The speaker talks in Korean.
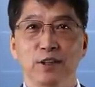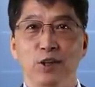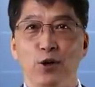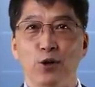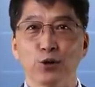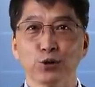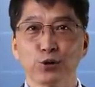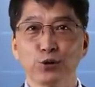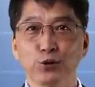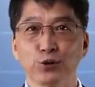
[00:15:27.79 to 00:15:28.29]

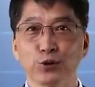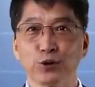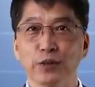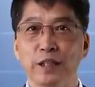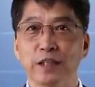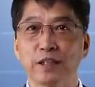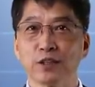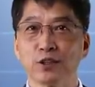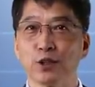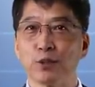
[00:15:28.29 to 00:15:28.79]
어순으로
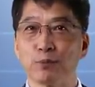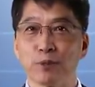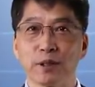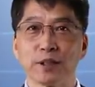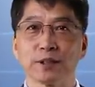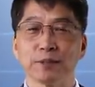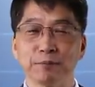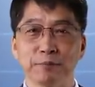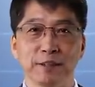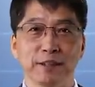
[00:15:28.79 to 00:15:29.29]
예를
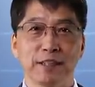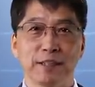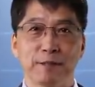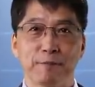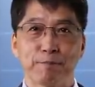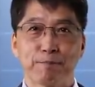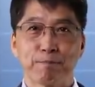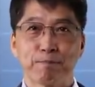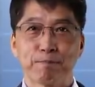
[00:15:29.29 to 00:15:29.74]
들어보겠습니다.